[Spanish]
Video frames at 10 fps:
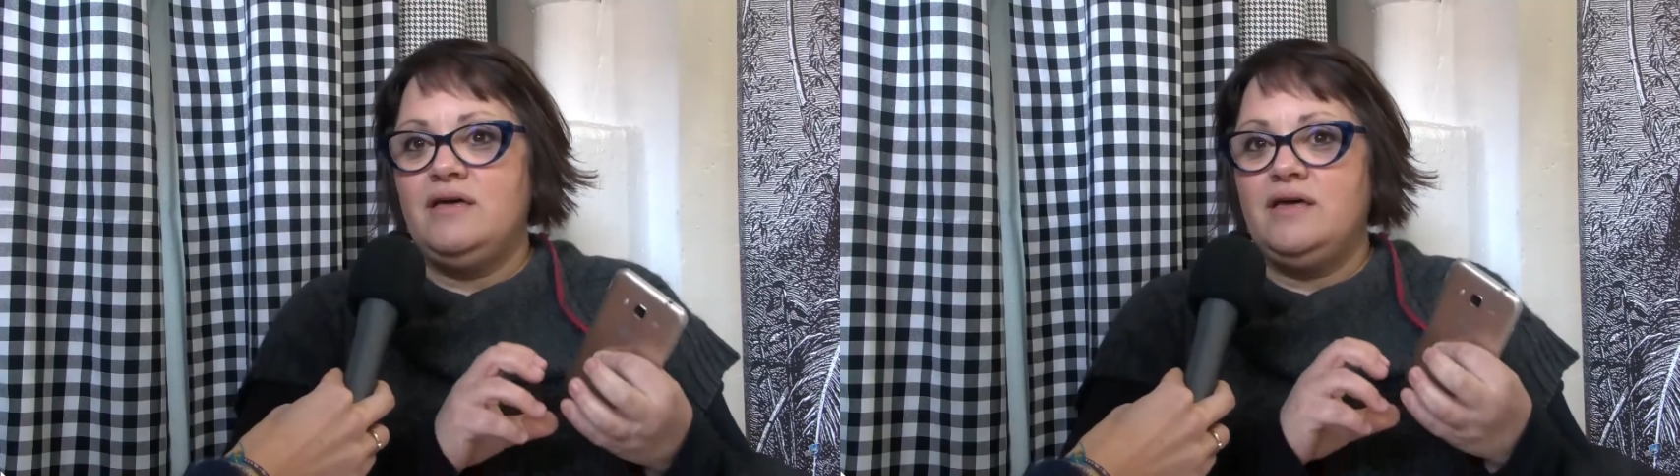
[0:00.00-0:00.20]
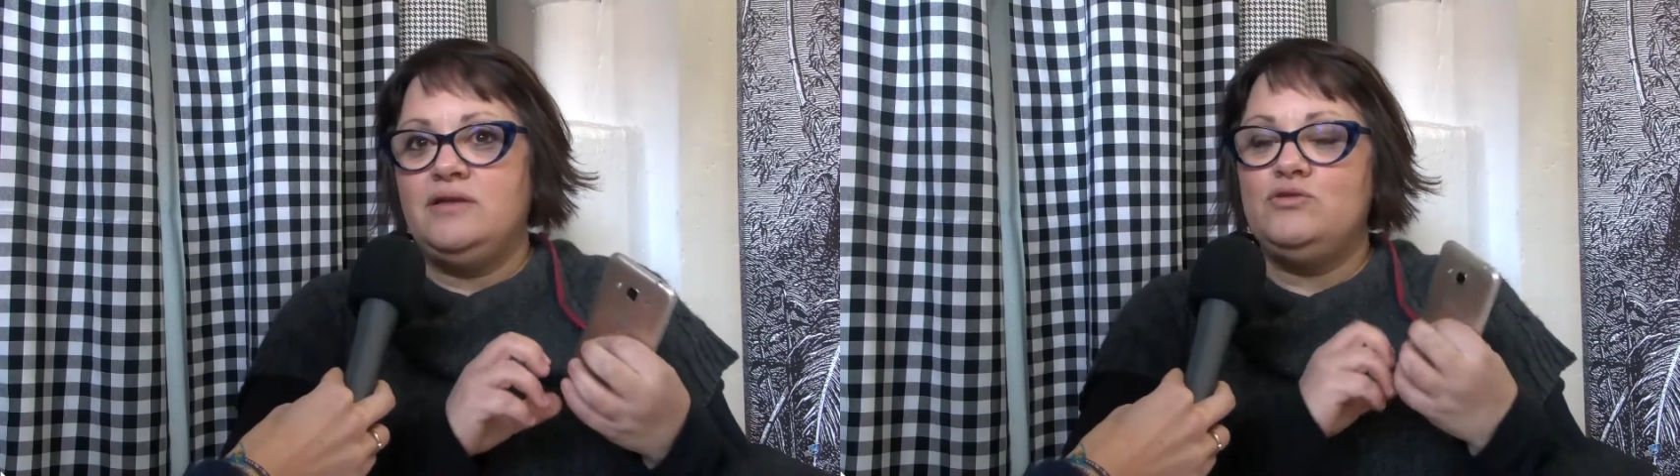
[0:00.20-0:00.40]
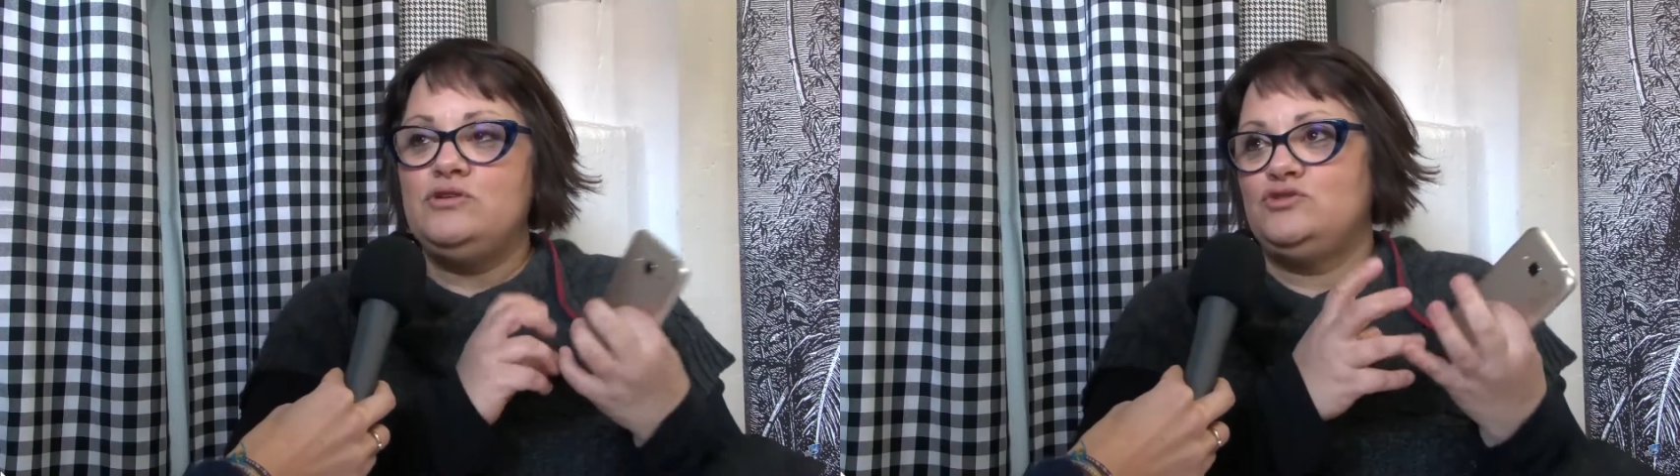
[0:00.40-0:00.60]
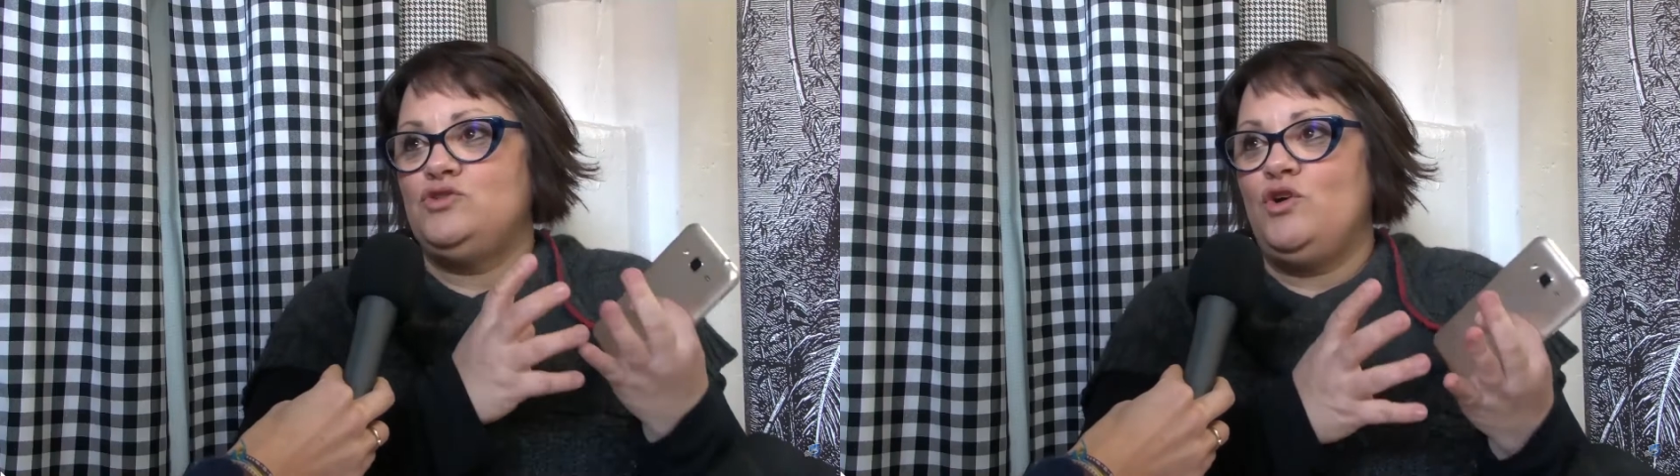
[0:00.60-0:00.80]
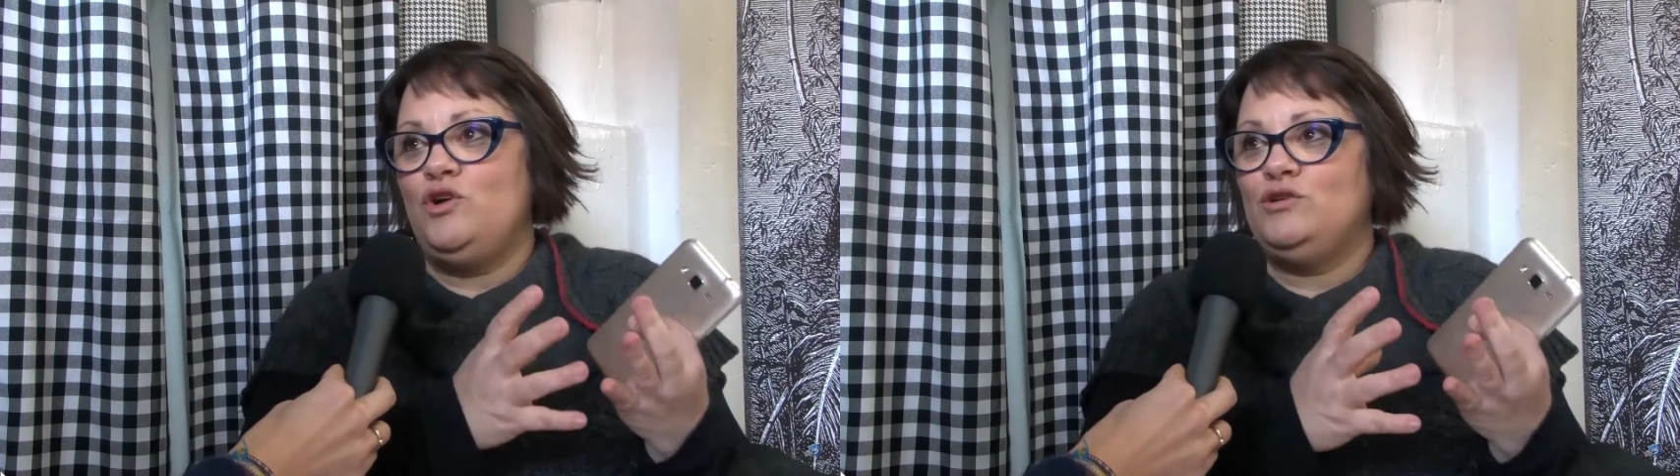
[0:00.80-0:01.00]
eh, no es
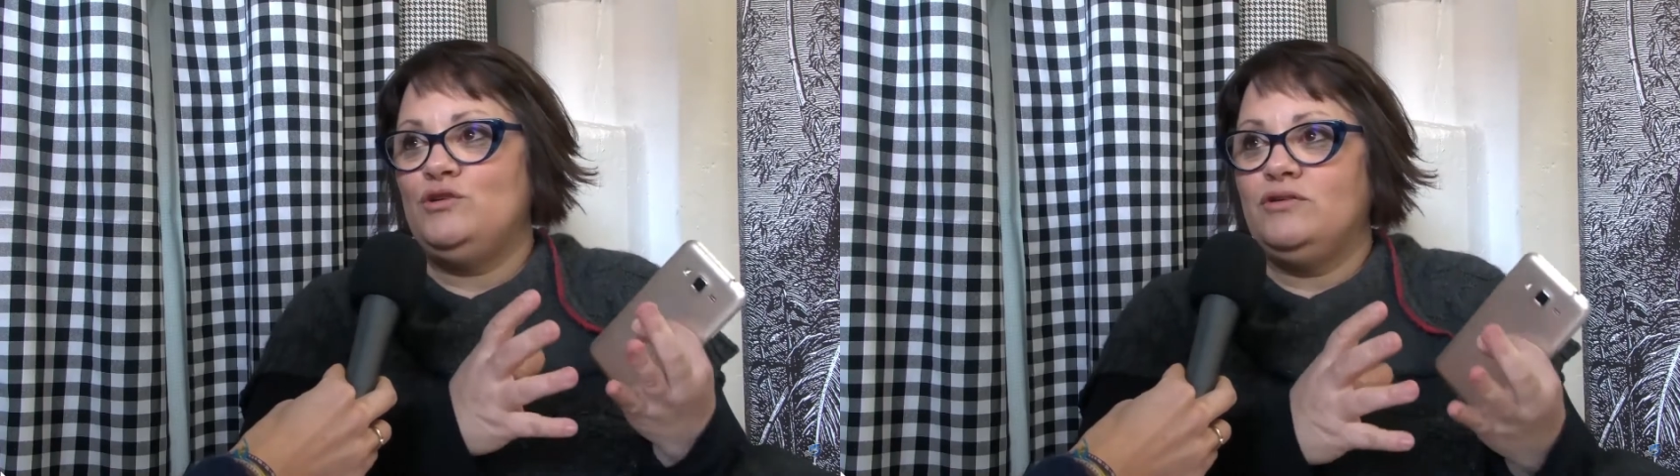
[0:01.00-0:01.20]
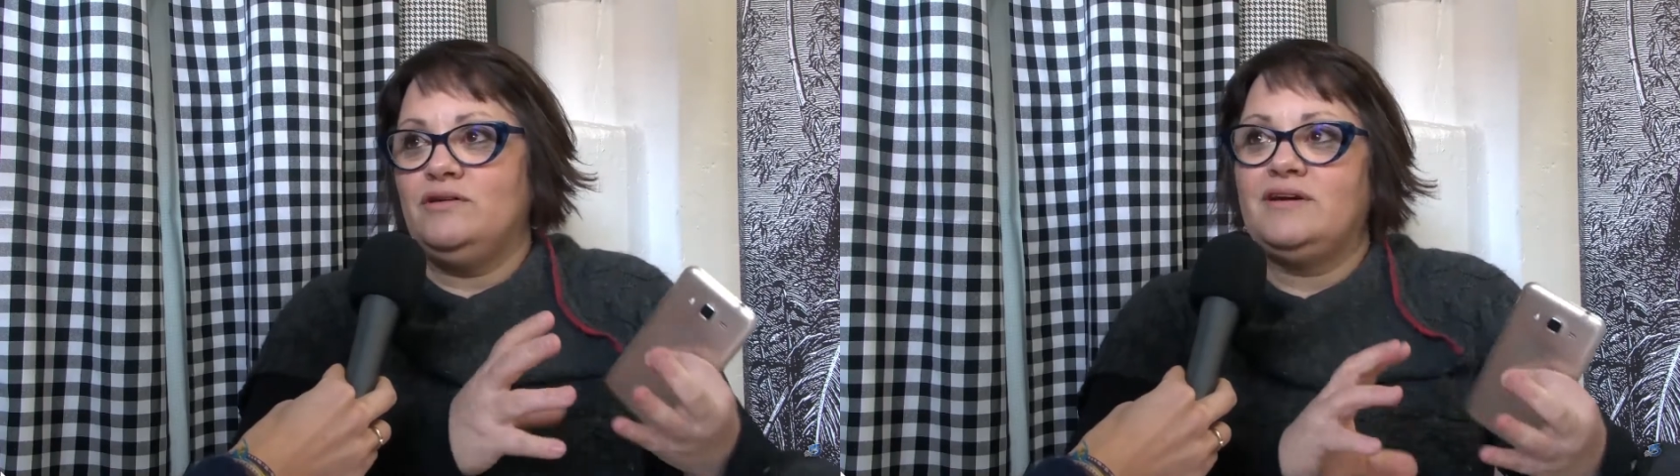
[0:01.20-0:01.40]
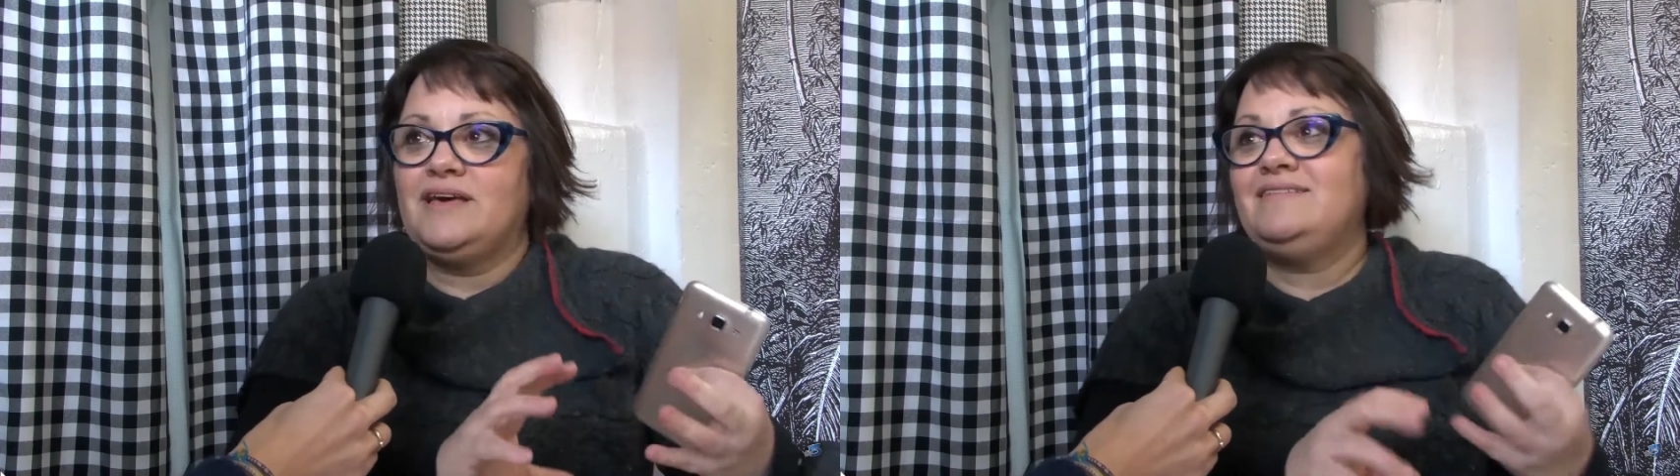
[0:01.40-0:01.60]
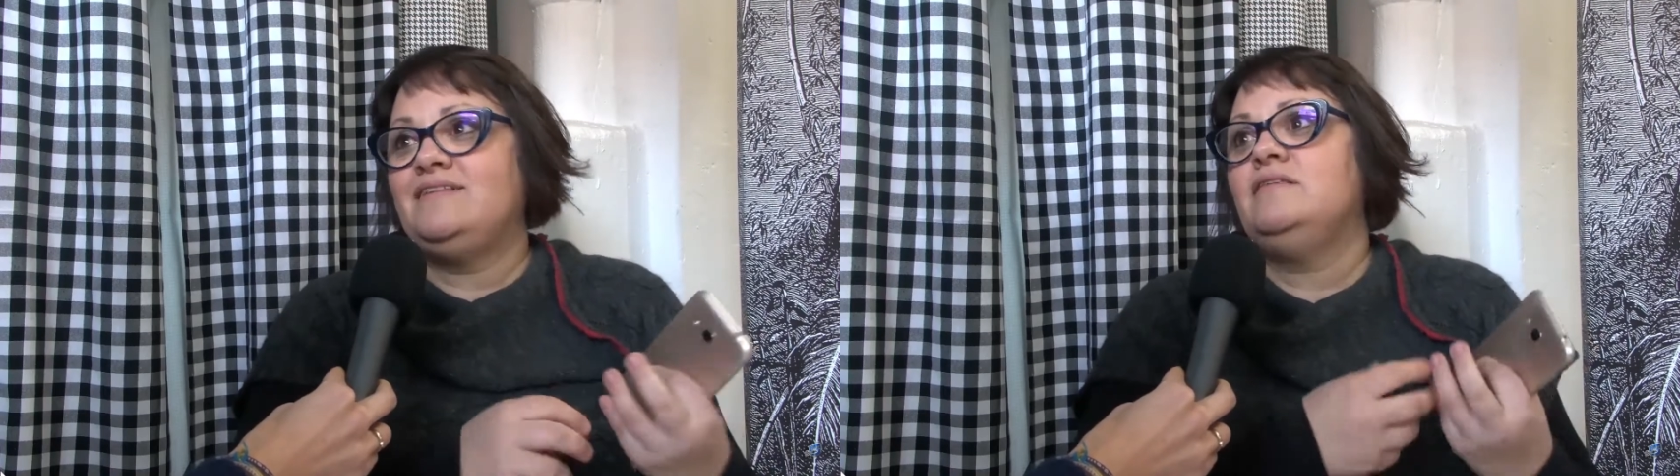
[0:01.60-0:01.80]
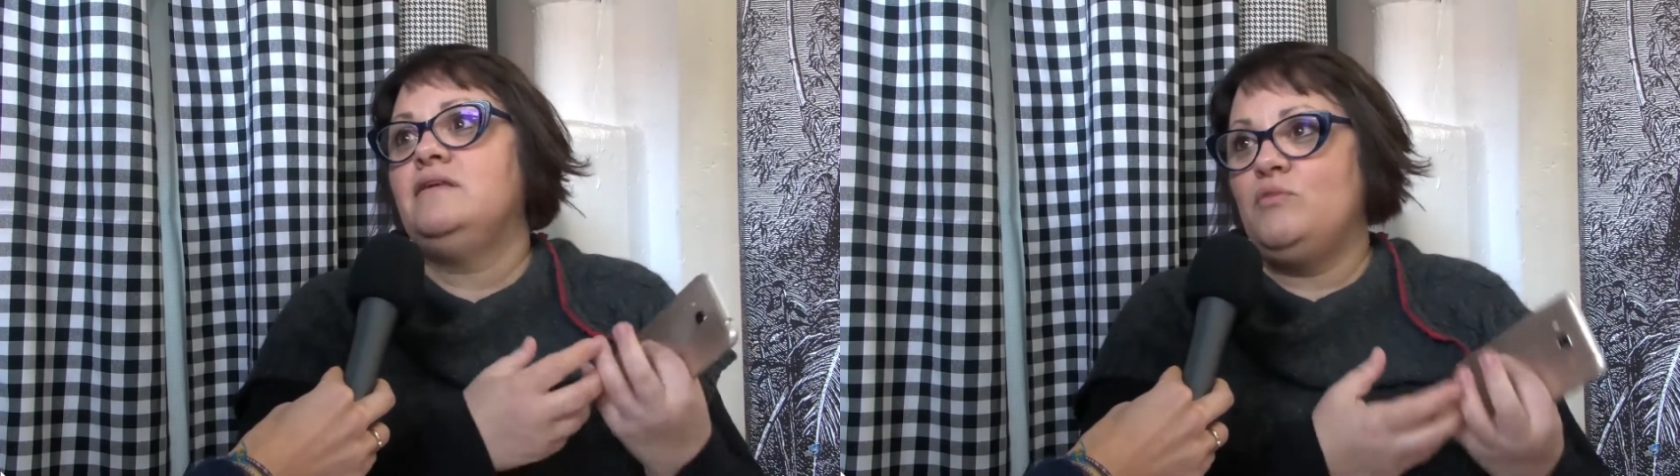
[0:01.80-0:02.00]
solo que
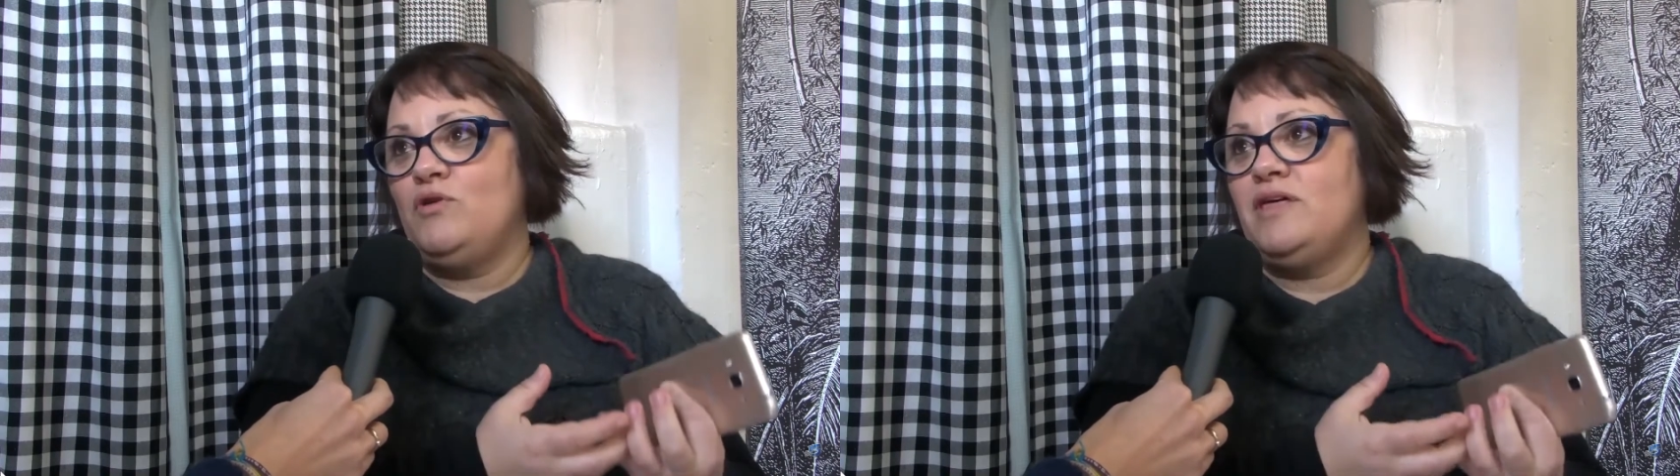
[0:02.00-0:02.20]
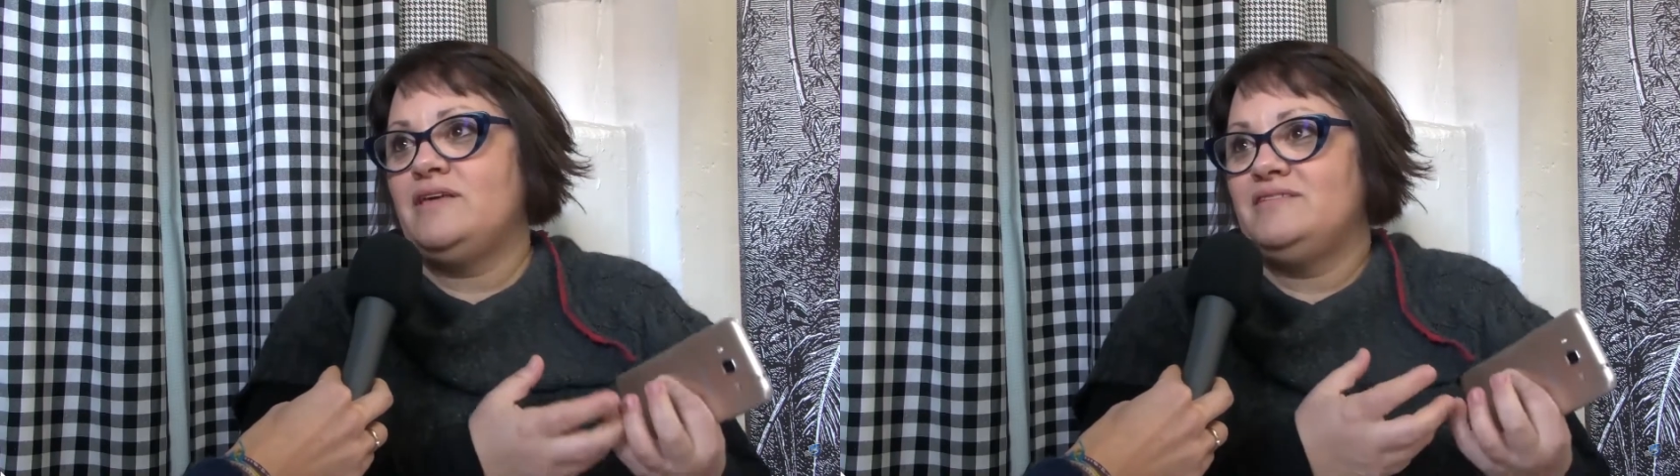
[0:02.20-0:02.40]
estén de moda,